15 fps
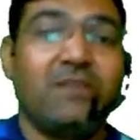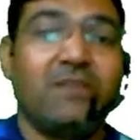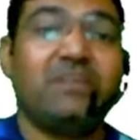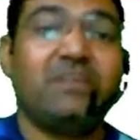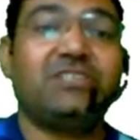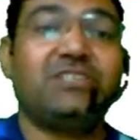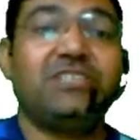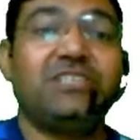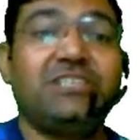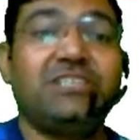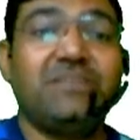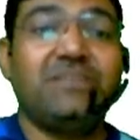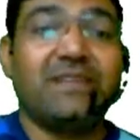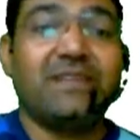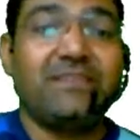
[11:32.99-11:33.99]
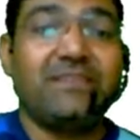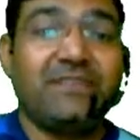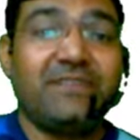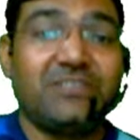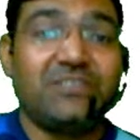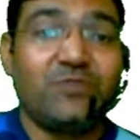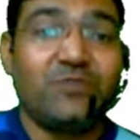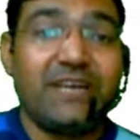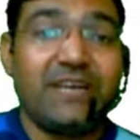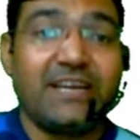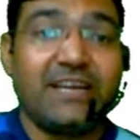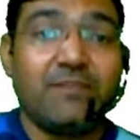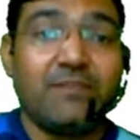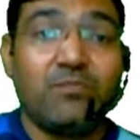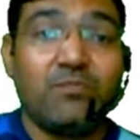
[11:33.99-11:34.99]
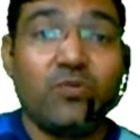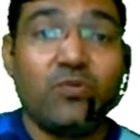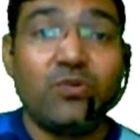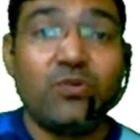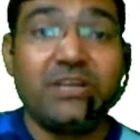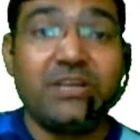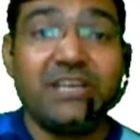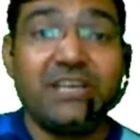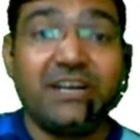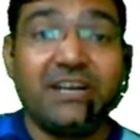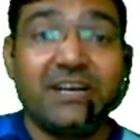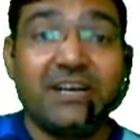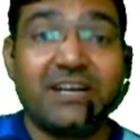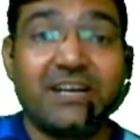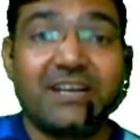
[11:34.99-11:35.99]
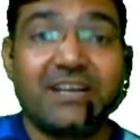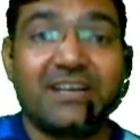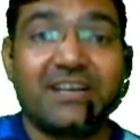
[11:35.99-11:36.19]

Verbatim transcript: भाई सीधी सी बात है फिर से वही आ गया मोर यंगर